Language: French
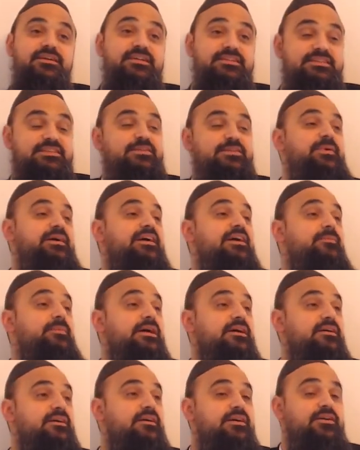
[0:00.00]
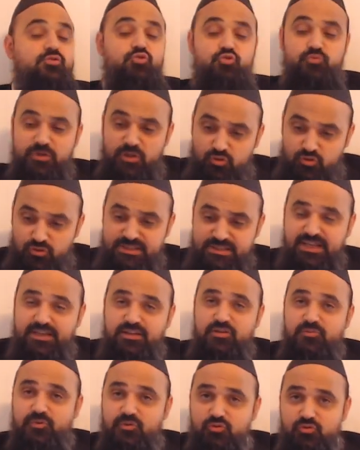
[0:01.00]
Ici, c'est pas gramma. Tu mets l'eau chaude
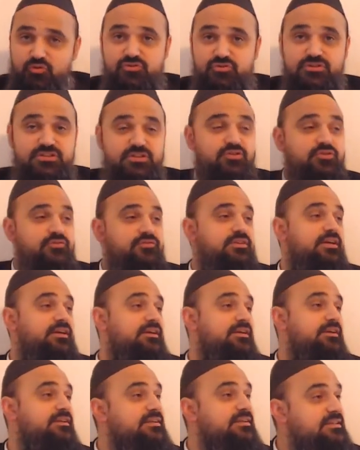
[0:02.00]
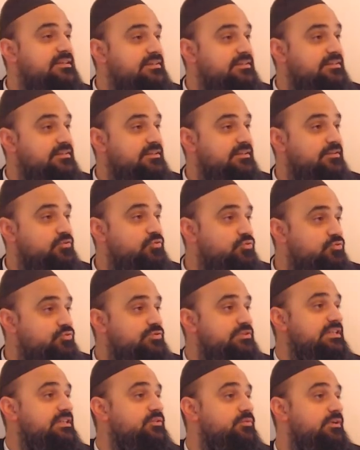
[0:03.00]
directement, tout de suite, ça devient liquide. Tout de
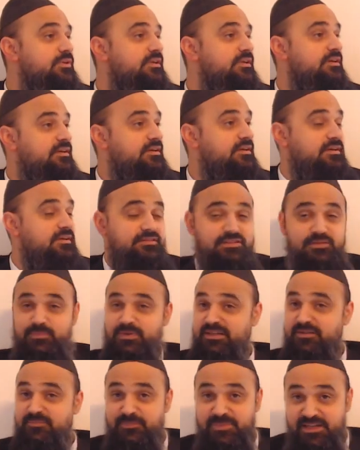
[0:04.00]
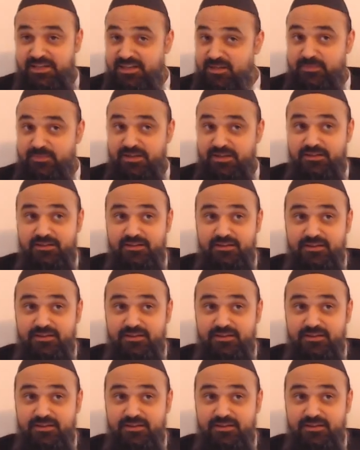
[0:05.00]
suite, ça cuit. C'est pas, pas gramma.